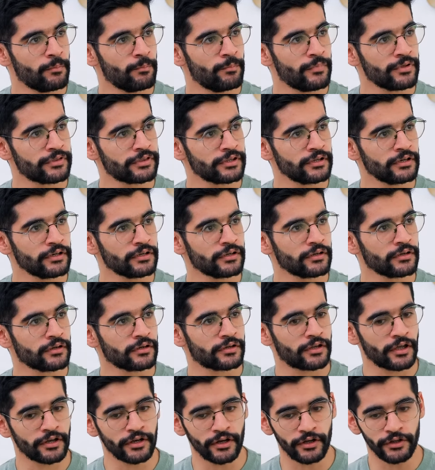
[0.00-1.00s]
مثل
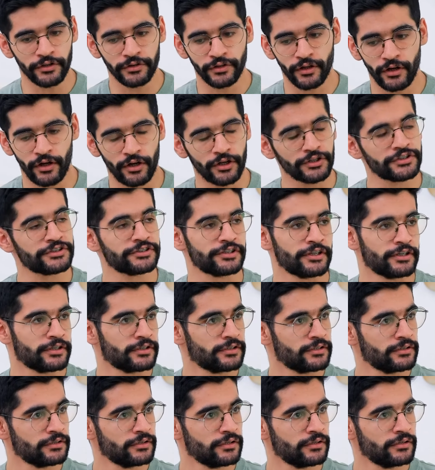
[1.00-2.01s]
كان عنده حصه
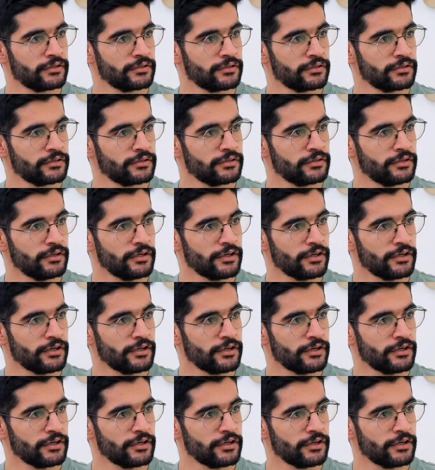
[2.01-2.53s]
اوكي